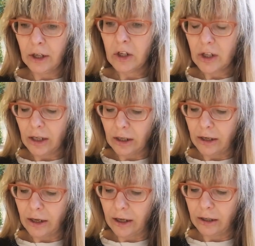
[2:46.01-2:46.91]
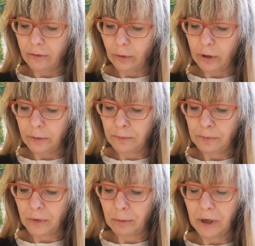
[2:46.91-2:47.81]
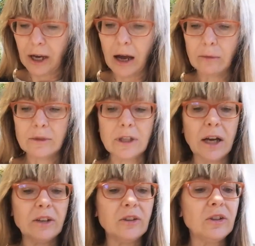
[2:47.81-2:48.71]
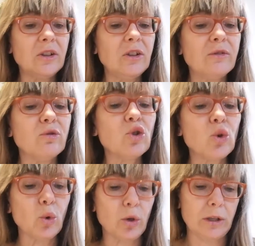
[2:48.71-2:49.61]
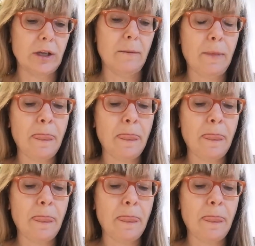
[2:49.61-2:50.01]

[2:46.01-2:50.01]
Statt einer Antwort bekam sie einen tiefen Schluchzer.